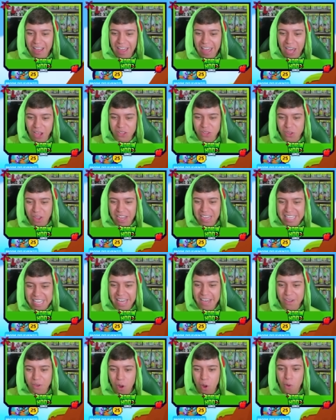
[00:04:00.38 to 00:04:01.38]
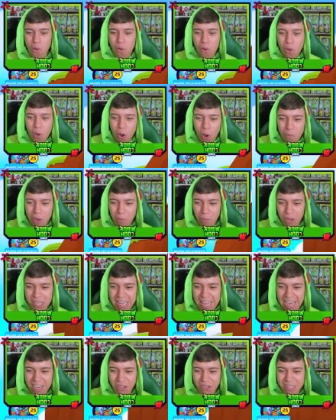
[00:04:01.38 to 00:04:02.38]
Eu tô aqui com o meu
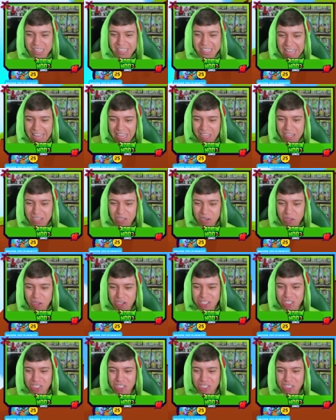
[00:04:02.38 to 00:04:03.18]
boneco dentro do